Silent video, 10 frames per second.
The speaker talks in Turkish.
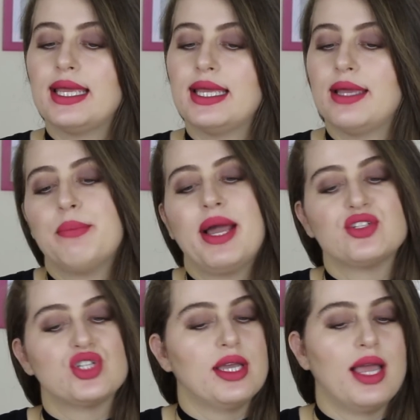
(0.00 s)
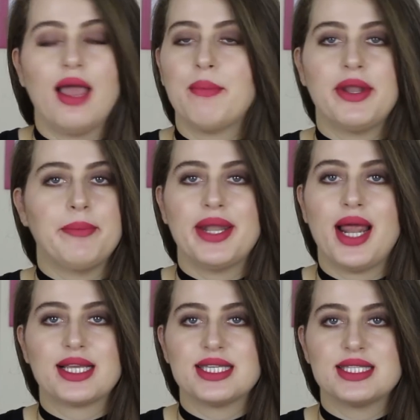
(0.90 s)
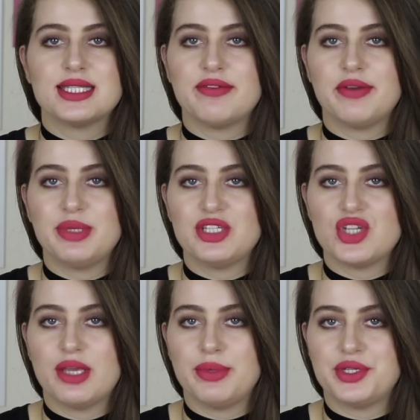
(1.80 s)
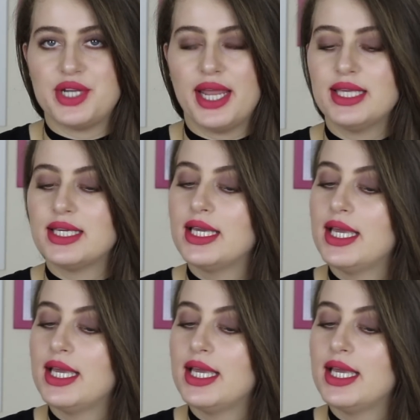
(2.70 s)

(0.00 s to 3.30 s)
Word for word: E, bence hemen hemen herkesin sevebileceği bir renk.